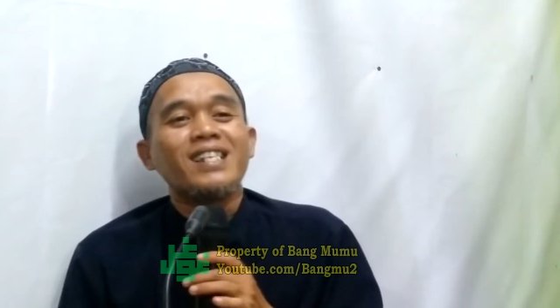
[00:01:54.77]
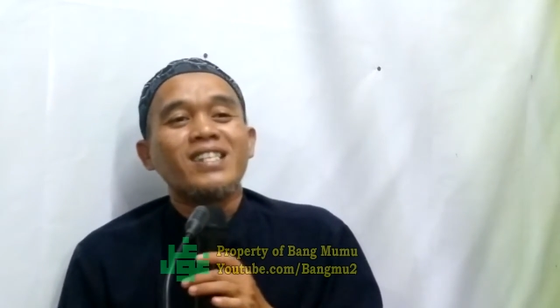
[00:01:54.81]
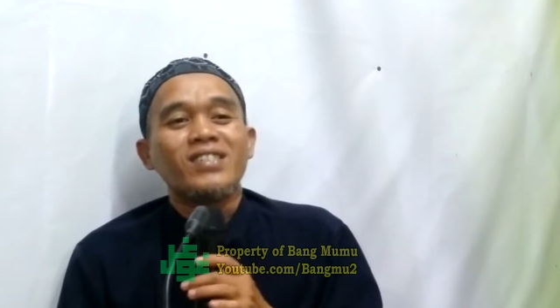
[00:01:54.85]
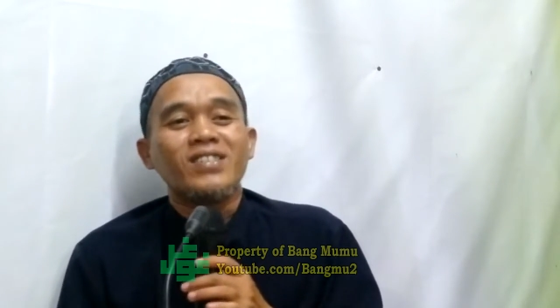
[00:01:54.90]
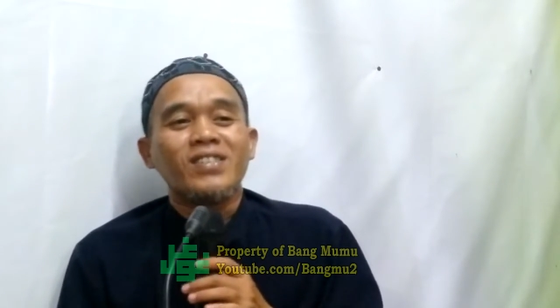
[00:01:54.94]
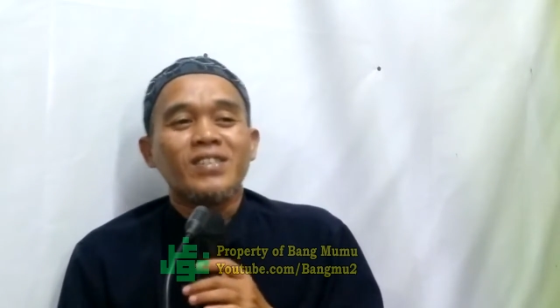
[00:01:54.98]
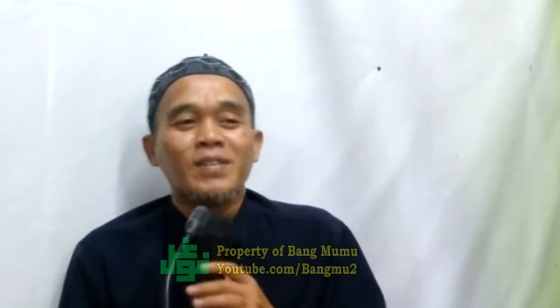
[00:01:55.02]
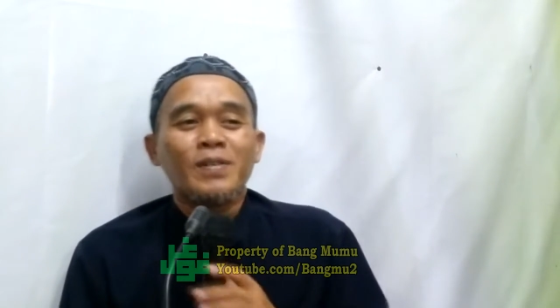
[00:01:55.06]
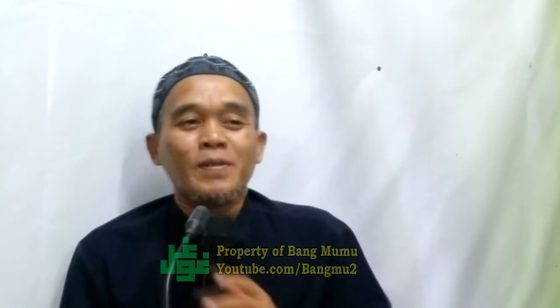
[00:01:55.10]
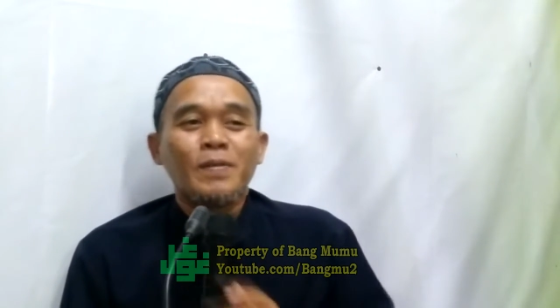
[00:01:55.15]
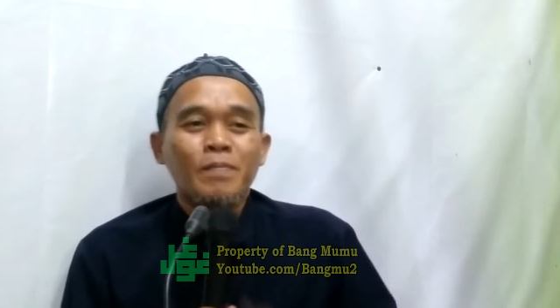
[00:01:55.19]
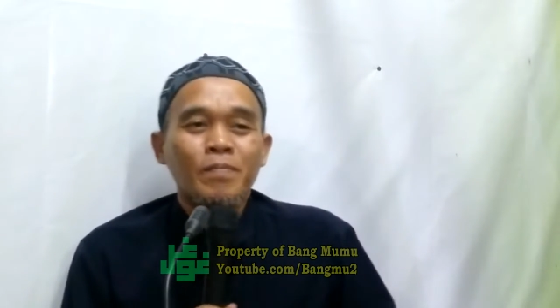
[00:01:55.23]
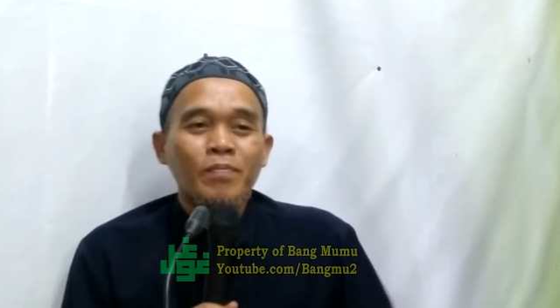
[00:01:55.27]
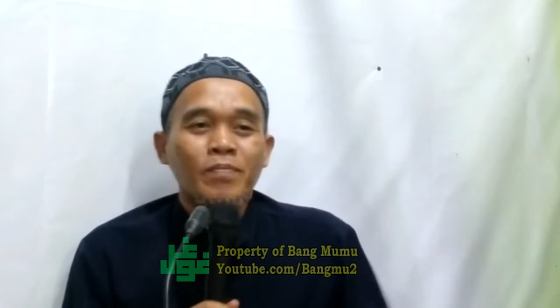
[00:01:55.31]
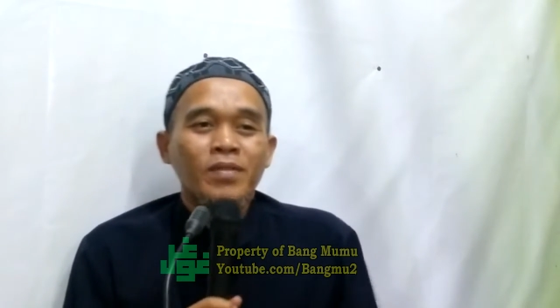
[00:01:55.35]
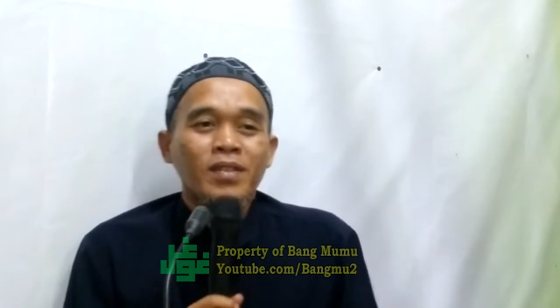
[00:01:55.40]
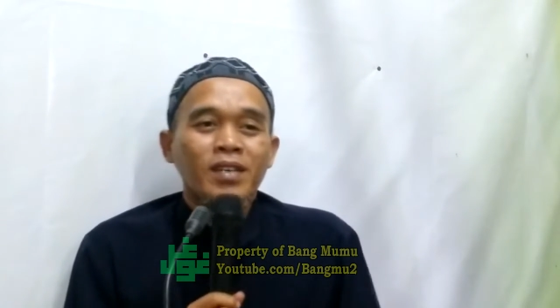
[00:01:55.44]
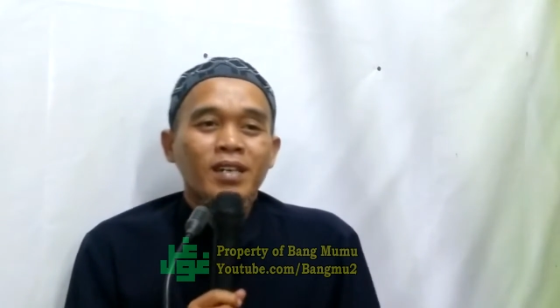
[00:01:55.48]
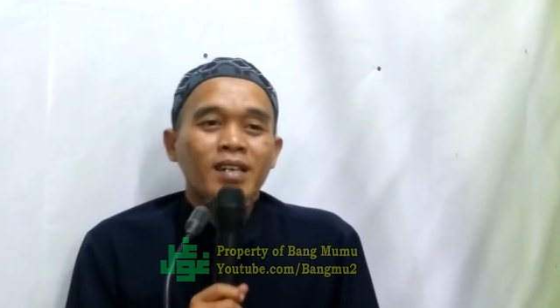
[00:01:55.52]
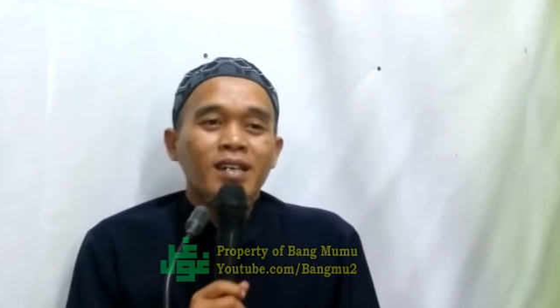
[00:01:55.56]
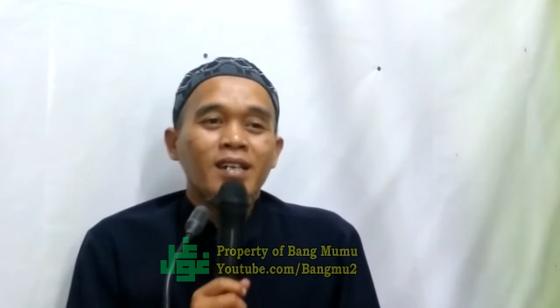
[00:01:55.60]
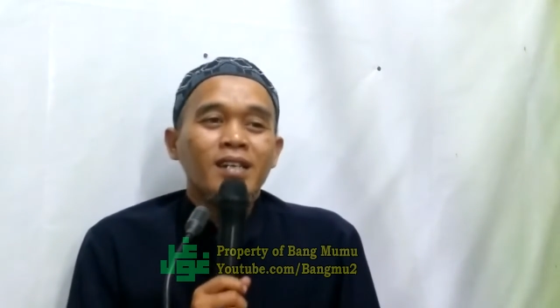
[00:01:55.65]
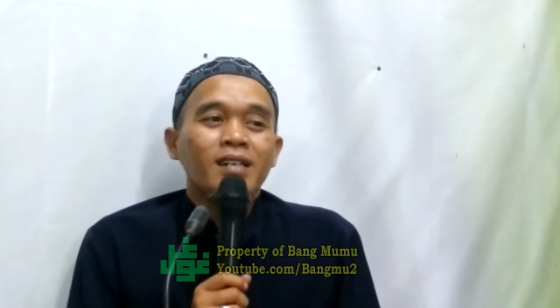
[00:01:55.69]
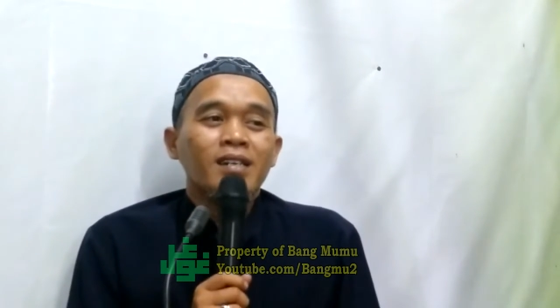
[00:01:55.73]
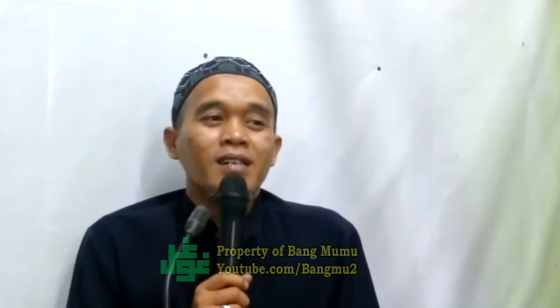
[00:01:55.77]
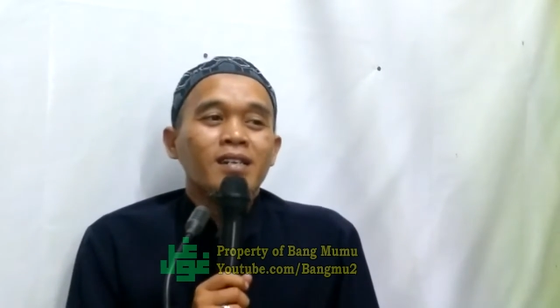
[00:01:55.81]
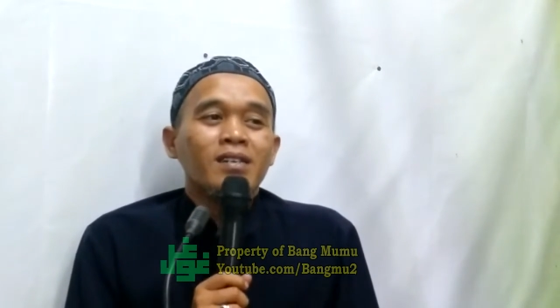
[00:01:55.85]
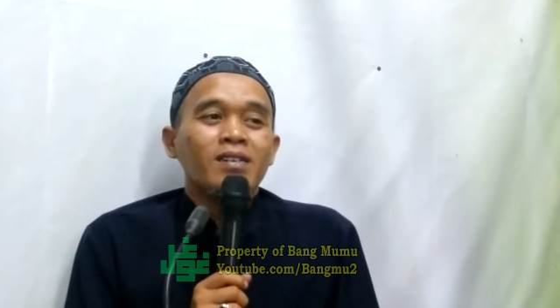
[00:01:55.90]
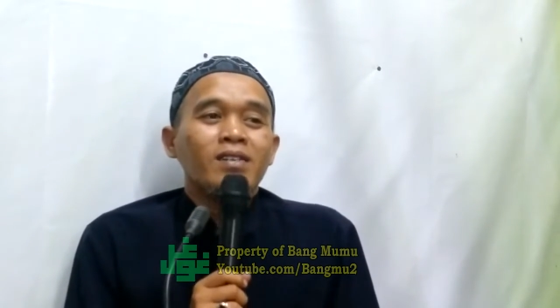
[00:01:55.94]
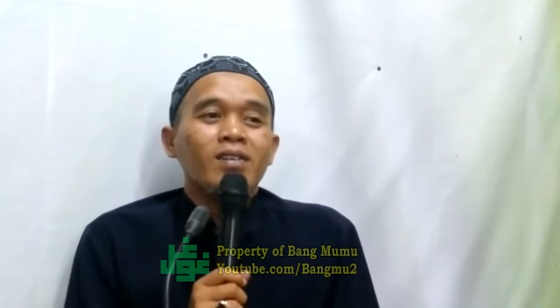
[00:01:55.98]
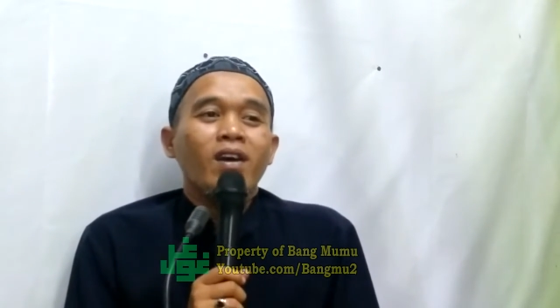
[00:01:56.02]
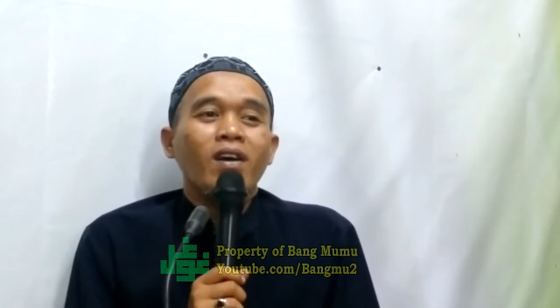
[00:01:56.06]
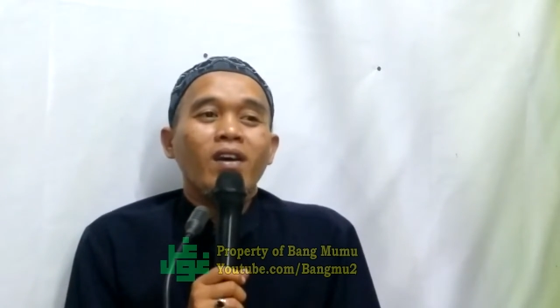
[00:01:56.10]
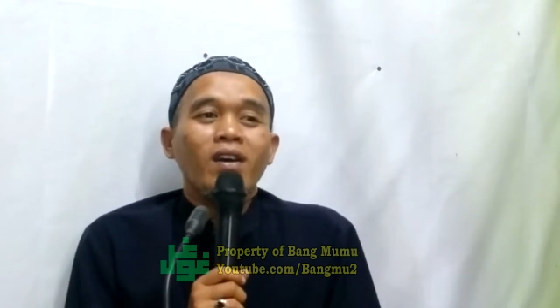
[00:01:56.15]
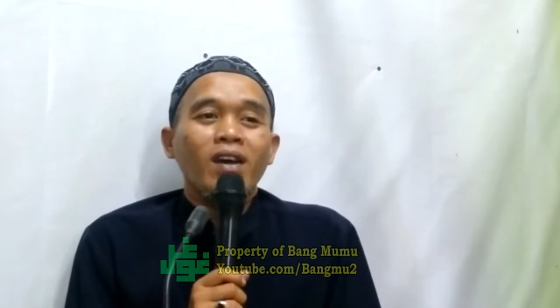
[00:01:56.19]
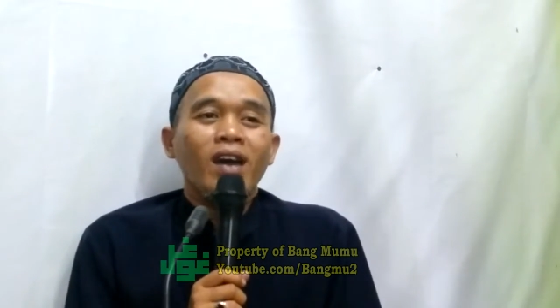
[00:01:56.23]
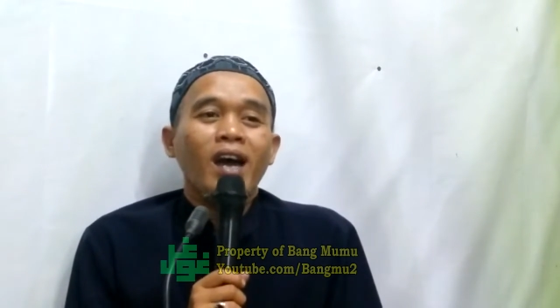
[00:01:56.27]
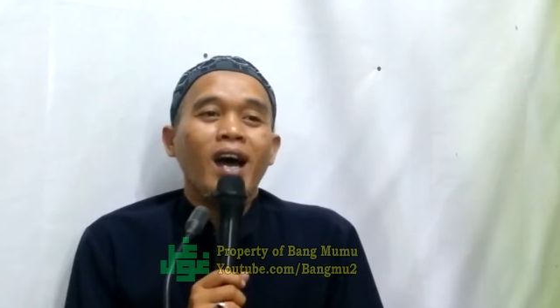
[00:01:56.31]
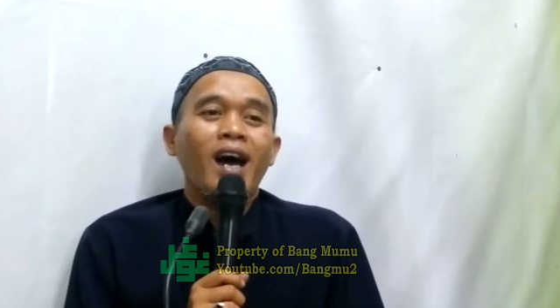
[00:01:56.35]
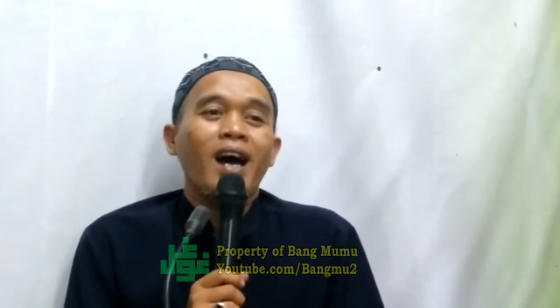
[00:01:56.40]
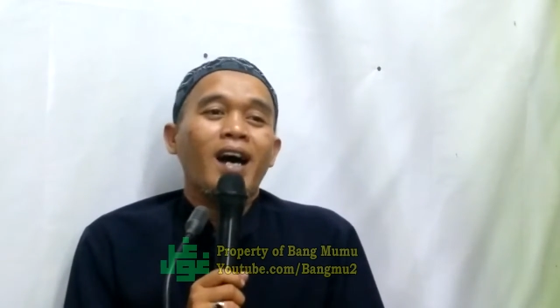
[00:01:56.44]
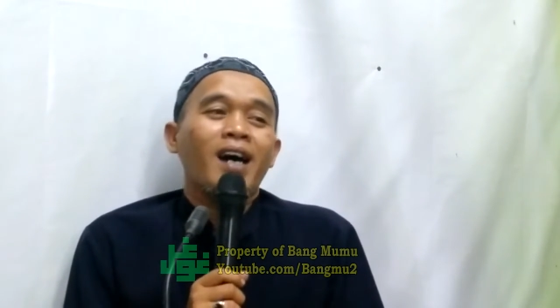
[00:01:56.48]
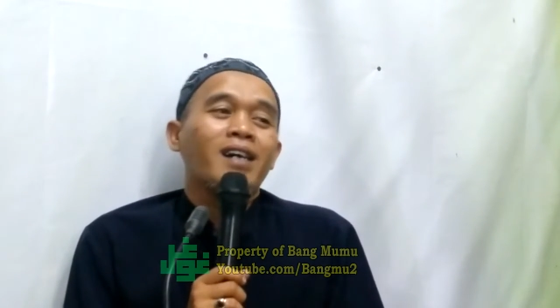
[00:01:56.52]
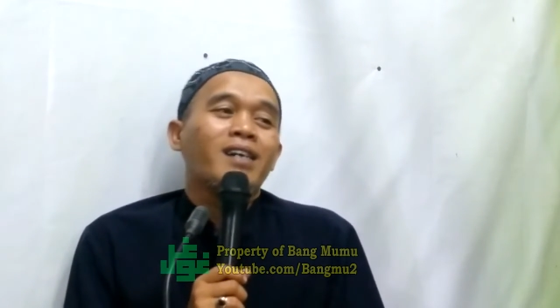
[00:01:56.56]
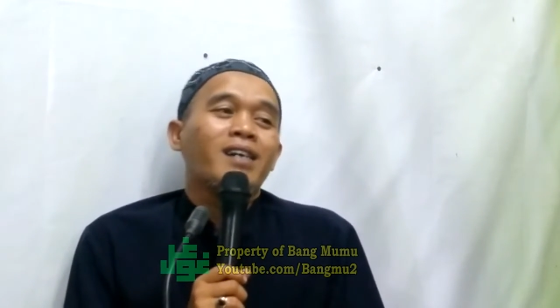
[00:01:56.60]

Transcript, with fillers: itu. Iya.